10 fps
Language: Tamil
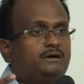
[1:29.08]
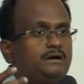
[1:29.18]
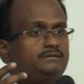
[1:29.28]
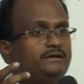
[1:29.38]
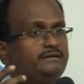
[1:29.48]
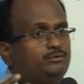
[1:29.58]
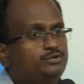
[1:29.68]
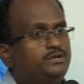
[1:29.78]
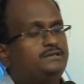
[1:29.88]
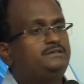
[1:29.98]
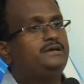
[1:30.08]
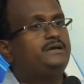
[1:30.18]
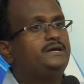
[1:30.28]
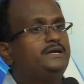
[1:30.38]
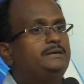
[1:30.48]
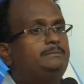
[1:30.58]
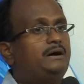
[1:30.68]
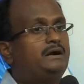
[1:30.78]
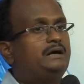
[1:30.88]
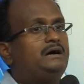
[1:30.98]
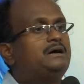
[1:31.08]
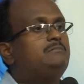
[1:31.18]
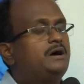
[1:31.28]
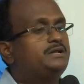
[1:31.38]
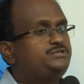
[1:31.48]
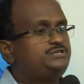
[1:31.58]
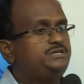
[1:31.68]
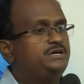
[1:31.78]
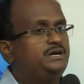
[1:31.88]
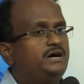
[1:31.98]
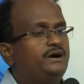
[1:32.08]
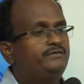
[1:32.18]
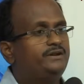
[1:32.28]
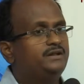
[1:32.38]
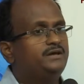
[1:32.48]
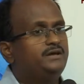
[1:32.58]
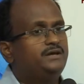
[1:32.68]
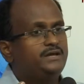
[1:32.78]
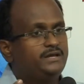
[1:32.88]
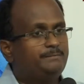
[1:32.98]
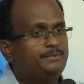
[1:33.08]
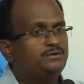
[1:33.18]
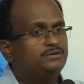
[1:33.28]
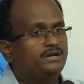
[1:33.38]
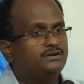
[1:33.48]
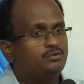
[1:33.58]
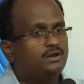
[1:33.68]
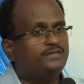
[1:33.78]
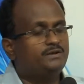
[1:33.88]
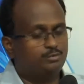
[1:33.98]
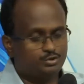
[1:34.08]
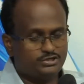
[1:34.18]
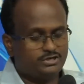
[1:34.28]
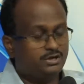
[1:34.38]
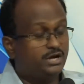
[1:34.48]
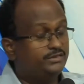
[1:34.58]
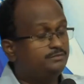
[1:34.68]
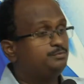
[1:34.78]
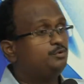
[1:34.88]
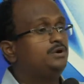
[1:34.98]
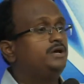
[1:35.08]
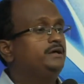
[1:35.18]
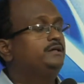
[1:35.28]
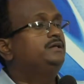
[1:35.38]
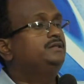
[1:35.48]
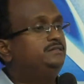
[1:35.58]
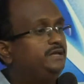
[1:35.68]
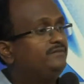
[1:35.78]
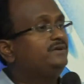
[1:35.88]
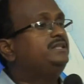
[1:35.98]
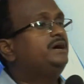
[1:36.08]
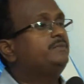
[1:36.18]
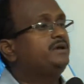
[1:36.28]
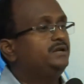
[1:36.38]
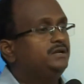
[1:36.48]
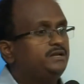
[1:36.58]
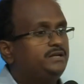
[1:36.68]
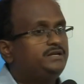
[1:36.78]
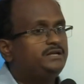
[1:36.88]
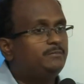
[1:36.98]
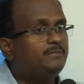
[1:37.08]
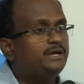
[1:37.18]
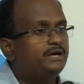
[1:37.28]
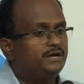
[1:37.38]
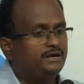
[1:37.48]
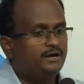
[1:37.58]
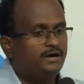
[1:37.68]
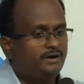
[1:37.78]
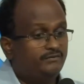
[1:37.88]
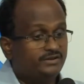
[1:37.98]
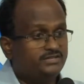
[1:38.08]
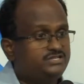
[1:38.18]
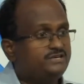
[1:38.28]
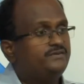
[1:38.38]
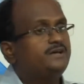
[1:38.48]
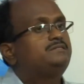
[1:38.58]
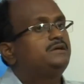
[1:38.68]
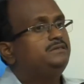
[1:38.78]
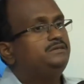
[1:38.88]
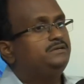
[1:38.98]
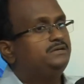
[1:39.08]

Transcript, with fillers: தன் உதிரத்தையே பாலாக மாற்றி அவர் எப்படி தன் குழந்தையை போஷிக்கிறார் அதுபோல் தேவன்தாமே நம்மளை அவர் ஜீவனை தந்து